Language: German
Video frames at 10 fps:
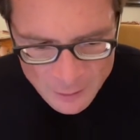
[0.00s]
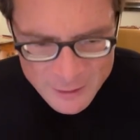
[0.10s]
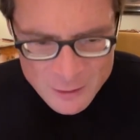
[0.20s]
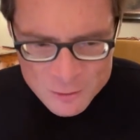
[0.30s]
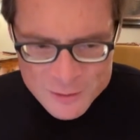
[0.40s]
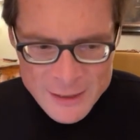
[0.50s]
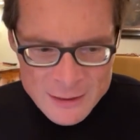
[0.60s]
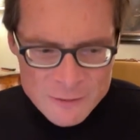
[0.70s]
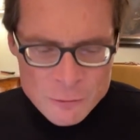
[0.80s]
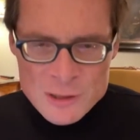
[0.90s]
die
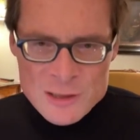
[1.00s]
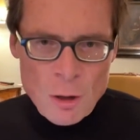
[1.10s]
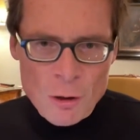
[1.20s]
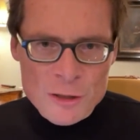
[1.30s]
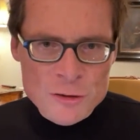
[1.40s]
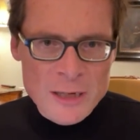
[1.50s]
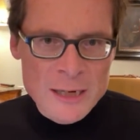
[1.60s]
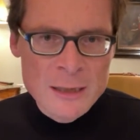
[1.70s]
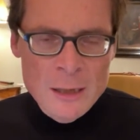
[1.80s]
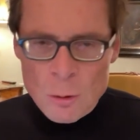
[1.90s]
tatsächlich für die Sache
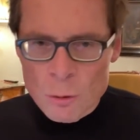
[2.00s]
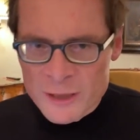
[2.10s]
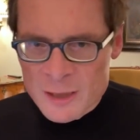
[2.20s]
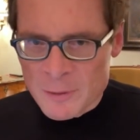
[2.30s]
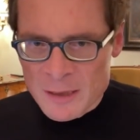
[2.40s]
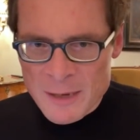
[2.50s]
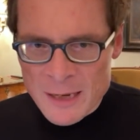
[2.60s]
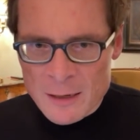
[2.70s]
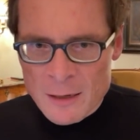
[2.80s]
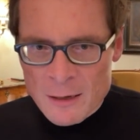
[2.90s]
stehen und nicht
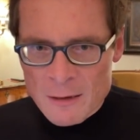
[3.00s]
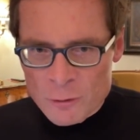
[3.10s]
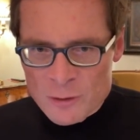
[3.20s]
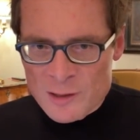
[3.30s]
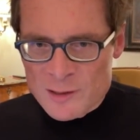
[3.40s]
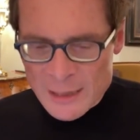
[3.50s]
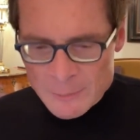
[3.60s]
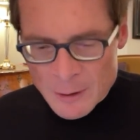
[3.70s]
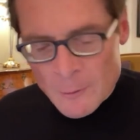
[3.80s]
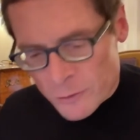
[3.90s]
primär für sich
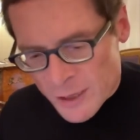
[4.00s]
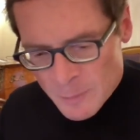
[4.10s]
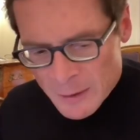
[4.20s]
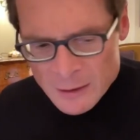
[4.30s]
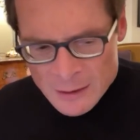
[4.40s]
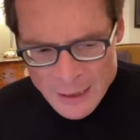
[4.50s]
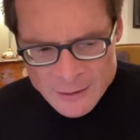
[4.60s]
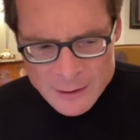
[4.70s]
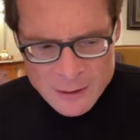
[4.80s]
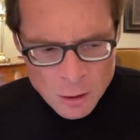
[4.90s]
selber. Und jetzt bringe ich
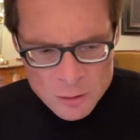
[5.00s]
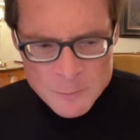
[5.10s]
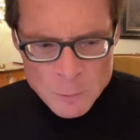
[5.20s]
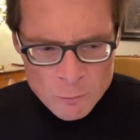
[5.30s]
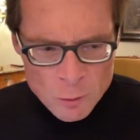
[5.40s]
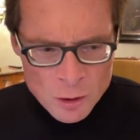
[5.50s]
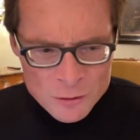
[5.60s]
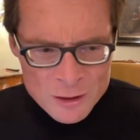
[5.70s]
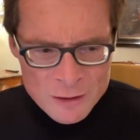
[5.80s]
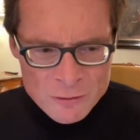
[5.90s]
gleich einen ganz
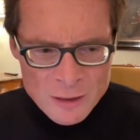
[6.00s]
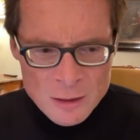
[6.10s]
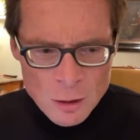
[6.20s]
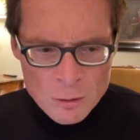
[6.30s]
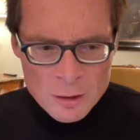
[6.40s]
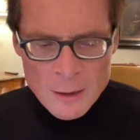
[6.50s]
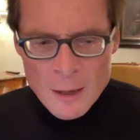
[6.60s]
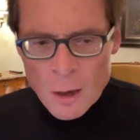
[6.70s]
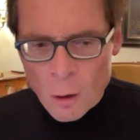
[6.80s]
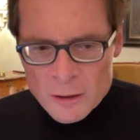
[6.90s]
provokativen Gedanken.
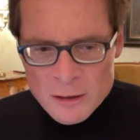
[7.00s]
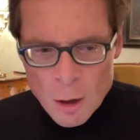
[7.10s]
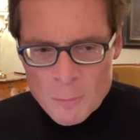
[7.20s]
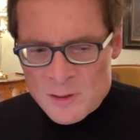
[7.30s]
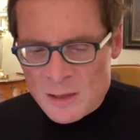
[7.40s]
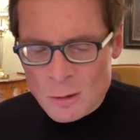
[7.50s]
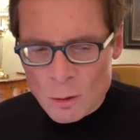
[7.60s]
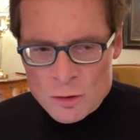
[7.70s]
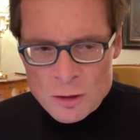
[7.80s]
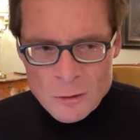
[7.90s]
Heute haben Sie in
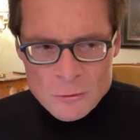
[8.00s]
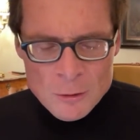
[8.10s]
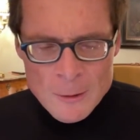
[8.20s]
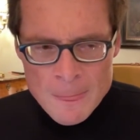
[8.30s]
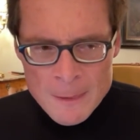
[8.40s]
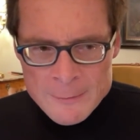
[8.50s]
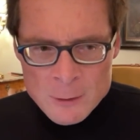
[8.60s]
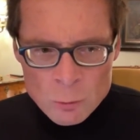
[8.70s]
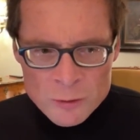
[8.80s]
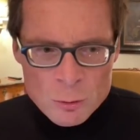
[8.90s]
Deutschland im
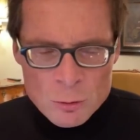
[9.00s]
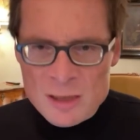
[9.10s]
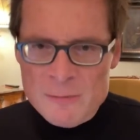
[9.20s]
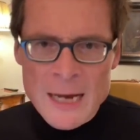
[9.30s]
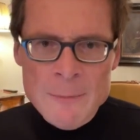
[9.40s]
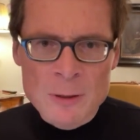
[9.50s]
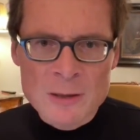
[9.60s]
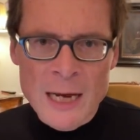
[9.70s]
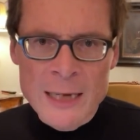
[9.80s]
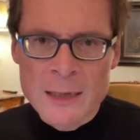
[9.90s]
Grunde nur noch zwei
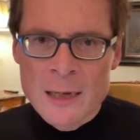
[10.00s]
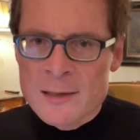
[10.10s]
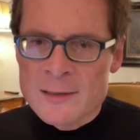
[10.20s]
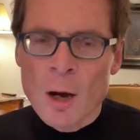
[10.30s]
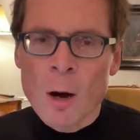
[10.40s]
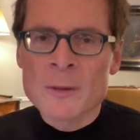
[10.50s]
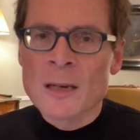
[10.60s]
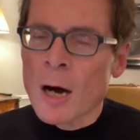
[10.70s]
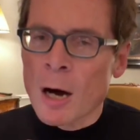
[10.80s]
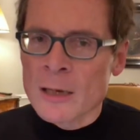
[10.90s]
Parteien. Sie
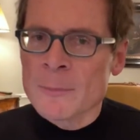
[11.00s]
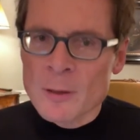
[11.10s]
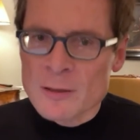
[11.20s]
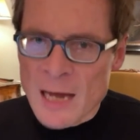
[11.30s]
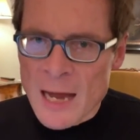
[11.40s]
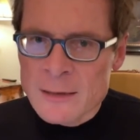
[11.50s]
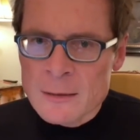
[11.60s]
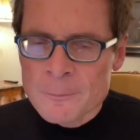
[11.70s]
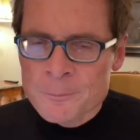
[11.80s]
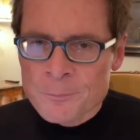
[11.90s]
haben alle
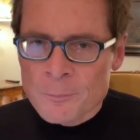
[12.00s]
Parteien,